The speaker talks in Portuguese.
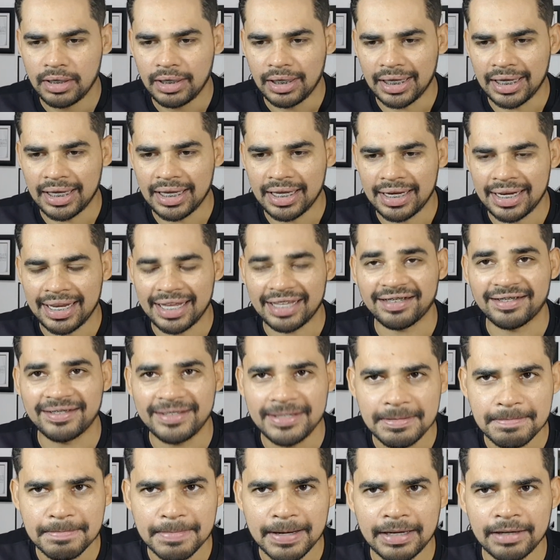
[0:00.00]
É
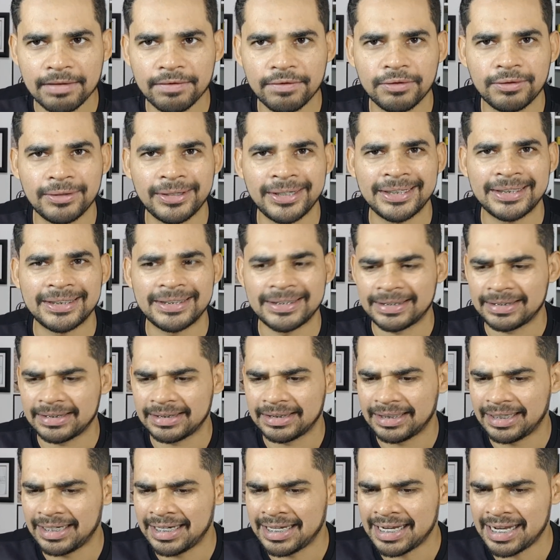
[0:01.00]
lastimável, né, cara?
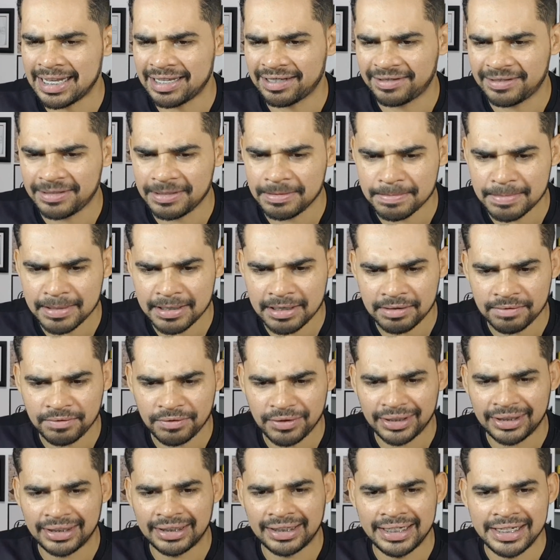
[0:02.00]
é
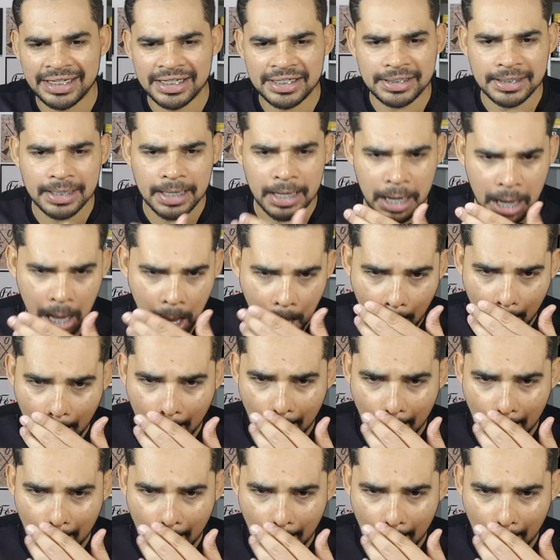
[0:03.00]
lastimável, é triste aí.